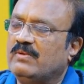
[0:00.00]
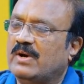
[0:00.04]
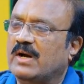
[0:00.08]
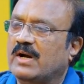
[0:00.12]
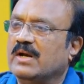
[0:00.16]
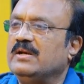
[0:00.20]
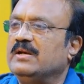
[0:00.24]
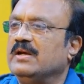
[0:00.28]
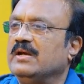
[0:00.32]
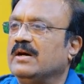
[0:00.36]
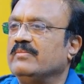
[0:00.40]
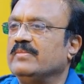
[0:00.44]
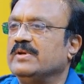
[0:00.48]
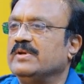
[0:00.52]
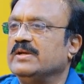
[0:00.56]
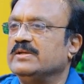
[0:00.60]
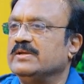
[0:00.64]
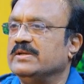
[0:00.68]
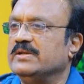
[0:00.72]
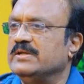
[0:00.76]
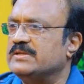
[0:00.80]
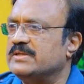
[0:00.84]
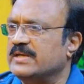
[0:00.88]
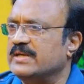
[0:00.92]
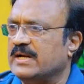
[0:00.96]
వాళ్ళు
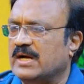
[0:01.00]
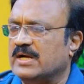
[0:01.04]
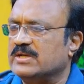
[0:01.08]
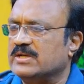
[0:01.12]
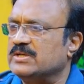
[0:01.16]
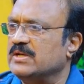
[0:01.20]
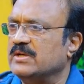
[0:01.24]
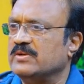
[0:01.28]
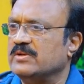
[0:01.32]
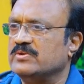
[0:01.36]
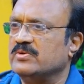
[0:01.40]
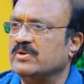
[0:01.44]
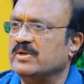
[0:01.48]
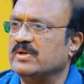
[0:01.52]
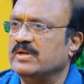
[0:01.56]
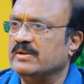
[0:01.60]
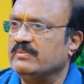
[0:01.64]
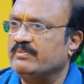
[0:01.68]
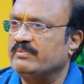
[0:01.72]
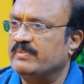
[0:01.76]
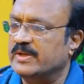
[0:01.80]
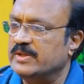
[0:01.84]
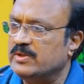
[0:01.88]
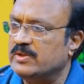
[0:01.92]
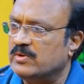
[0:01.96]
డామినేట్ ఈసారి ఆక్షన్లో
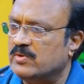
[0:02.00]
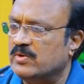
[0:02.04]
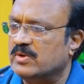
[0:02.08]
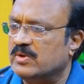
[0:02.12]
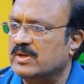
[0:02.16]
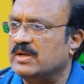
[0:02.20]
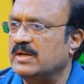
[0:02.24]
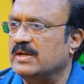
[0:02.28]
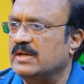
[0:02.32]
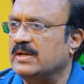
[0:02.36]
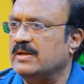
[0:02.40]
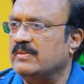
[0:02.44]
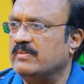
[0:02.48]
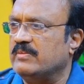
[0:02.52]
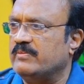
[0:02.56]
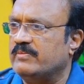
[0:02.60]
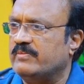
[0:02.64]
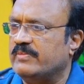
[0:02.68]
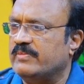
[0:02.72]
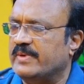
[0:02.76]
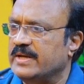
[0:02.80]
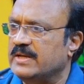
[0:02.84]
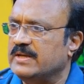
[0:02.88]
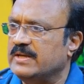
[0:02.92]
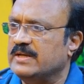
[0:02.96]
చూడండి పది కోట్ల
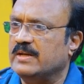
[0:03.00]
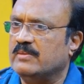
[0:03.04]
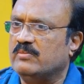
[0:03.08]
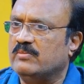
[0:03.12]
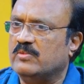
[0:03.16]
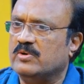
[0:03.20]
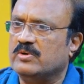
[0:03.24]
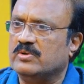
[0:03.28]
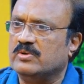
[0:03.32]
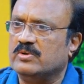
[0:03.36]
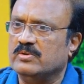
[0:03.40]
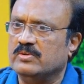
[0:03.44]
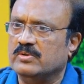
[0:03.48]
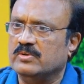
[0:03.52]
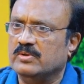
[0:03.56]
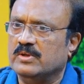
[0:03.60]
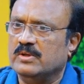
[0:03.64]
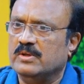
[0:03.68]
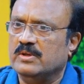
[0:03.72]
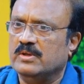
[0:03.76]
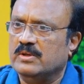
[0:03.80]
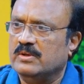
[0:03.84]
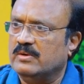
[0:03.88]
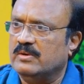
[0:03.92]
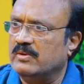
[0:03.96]
పైన అమౌంట్
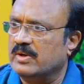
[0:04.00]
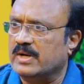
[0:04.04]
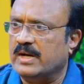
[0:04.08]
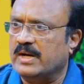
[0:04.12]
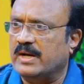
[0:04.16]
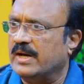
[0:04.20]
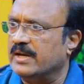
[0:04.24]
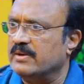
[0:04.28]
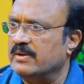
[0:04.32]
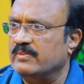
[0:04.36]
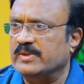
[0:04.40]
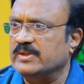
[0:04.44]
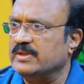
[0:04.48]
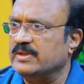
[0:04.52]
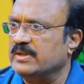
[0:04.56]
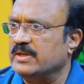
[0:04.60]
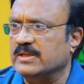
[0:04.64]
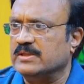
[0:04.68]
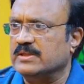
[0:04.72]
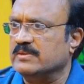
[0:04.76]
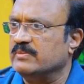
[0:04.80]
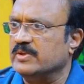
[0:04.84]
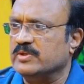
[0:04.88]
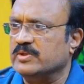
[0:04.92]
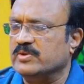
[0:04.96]
ఒక ఆరు మందికి
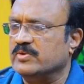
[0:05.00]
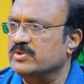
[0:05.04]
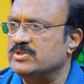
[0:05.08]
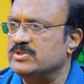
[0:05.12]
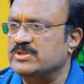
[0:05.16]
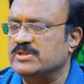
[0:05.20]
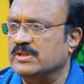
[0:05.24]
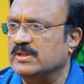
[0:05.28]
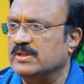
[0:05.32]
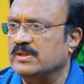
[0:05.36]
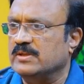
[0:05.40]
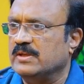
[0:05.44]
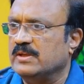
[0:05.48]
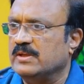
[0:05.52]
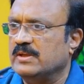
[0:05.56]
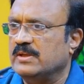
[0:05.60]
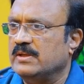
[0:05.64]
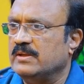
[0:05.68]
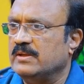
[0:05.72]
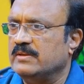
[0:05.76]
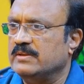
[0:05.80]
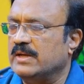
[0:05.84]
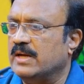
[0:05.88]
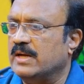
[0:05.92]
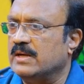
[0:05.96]
అంతమందికి వచ్చింది
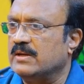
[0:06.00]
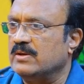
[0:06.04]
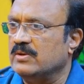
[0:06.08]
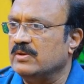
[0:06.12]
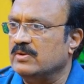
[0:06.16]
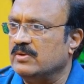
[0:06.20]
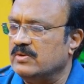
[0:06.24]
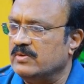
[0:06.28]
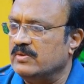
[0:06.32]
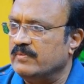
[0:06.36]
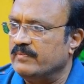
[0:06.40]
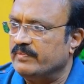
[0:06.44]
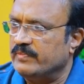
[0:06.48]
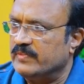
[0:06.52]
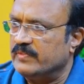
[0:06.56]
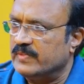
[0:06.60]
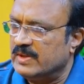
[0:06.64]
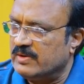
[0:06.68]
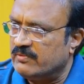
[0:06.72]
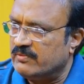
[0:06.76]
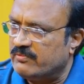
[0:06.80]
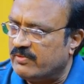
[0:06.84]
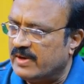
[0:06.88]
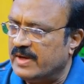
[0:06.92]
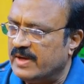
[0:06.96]
దాంట్లో
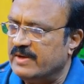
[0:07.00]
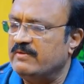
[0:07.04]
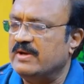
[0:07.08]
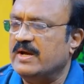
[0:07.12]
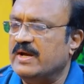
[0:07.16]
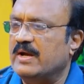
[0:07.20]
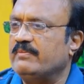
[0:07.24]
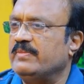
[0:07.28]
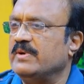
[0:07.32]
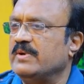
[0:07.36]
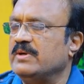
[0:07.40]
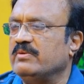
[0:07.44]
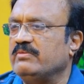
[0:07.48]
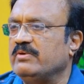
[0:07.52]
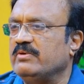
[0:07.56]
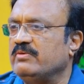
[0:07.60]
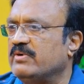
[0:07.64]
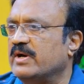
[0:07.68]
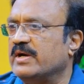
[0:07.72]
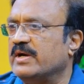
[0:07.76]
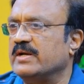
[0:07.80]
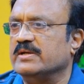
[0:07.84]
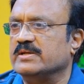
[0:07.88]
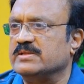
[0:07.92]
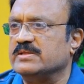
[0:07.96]
ఫైవ్ హ్యాపెన్ టు బి
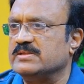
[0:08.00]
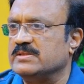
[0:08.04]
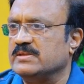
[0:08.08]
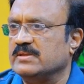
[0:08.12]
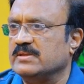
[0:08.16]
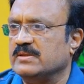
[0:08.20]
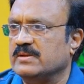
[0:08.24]
ఫారినర్స్